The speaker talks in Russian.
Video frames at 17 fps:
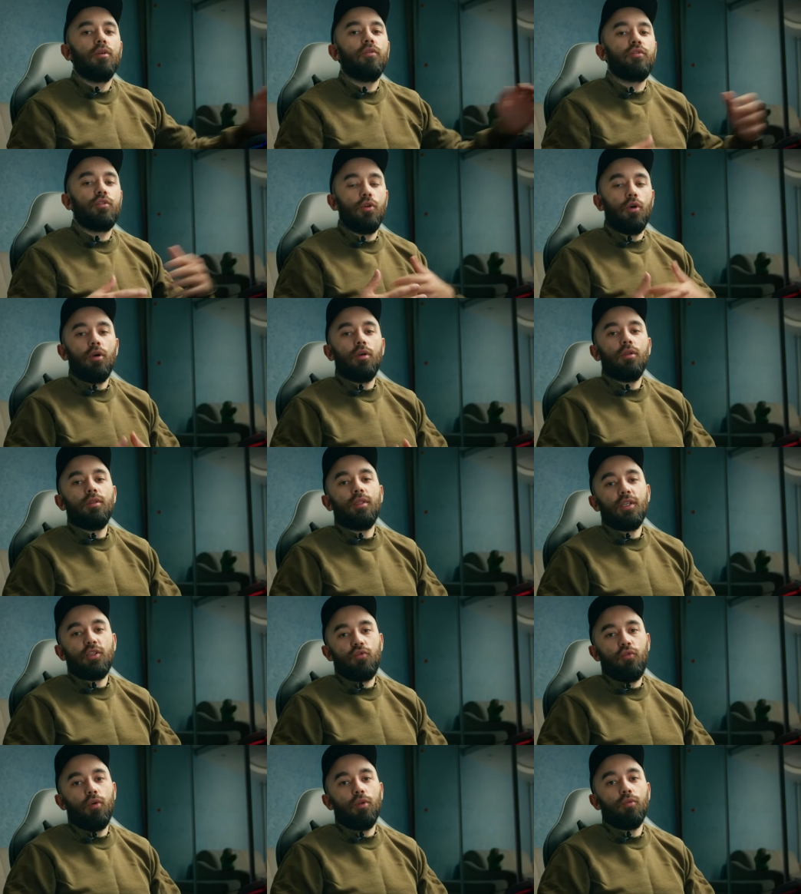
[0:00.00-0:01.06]
Все, наш
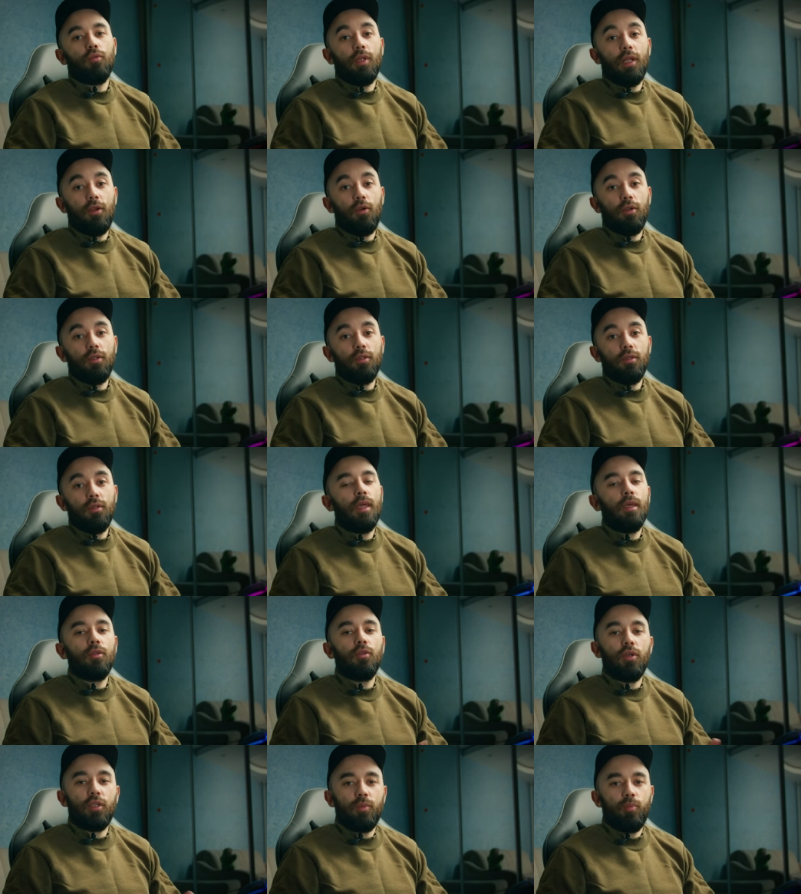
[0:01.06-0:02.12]
фон удален,
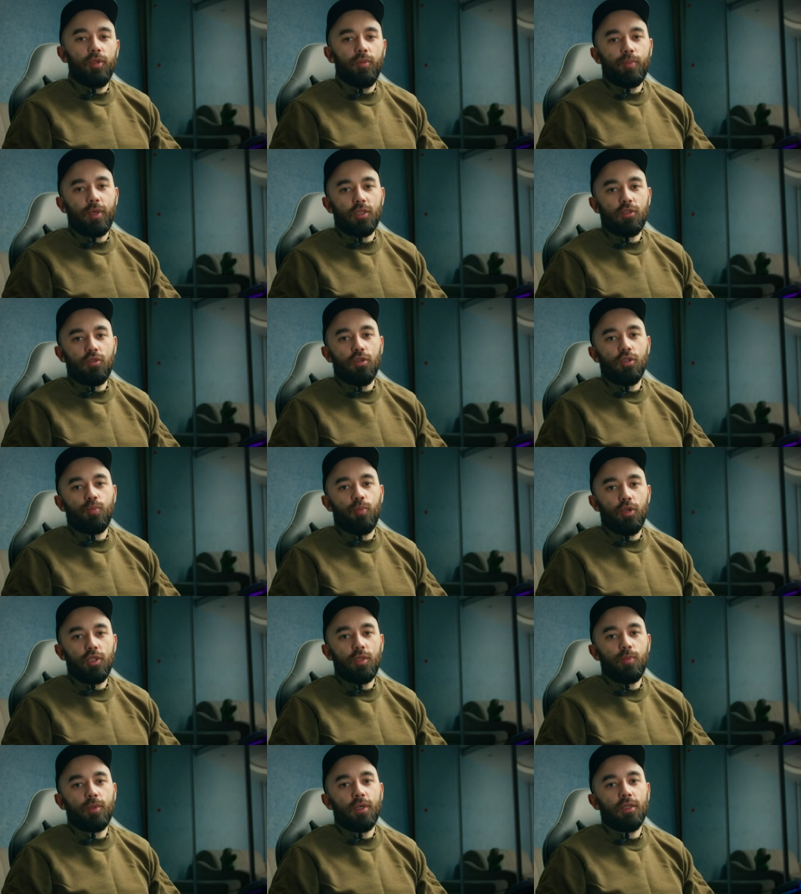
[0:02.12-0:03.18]
но это был простой
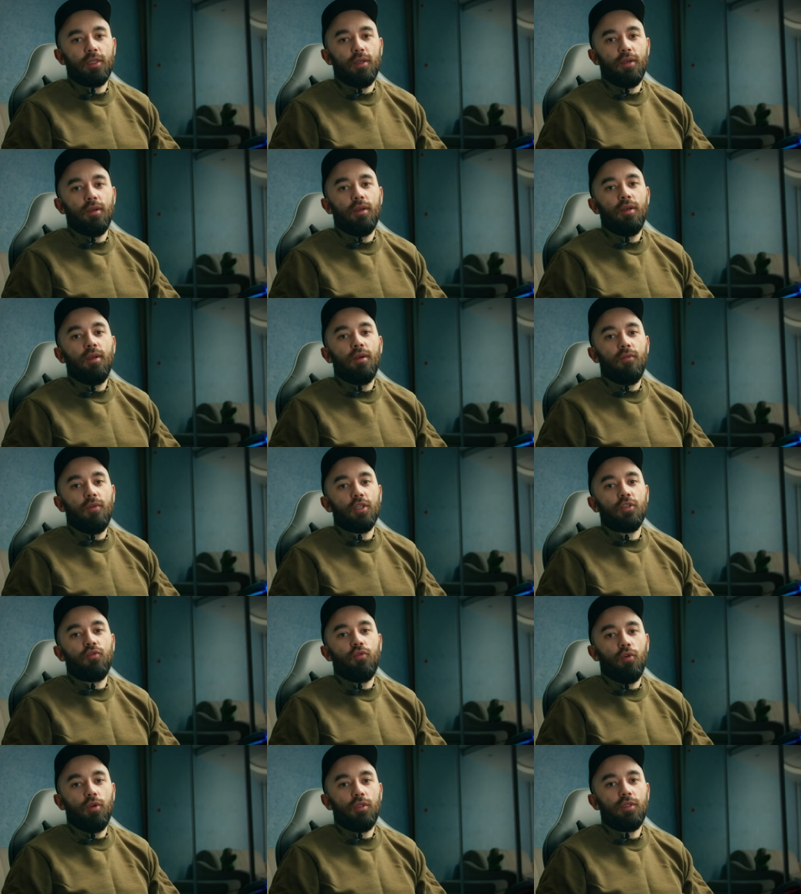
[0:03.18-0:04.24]
способ, когда ваш
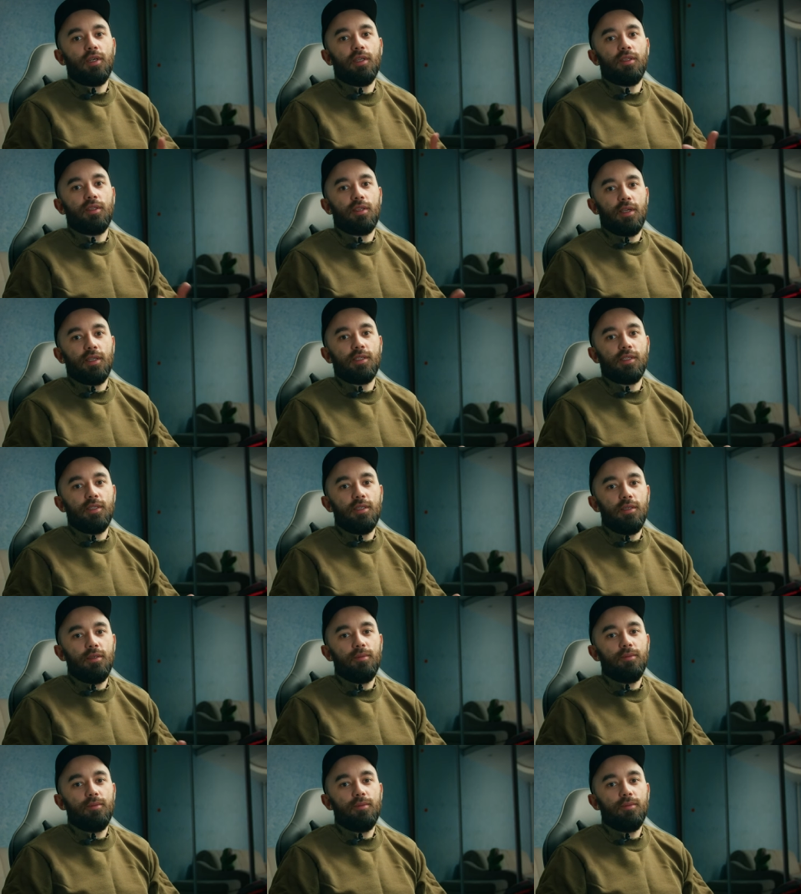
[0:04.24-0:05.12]
фон контрастный.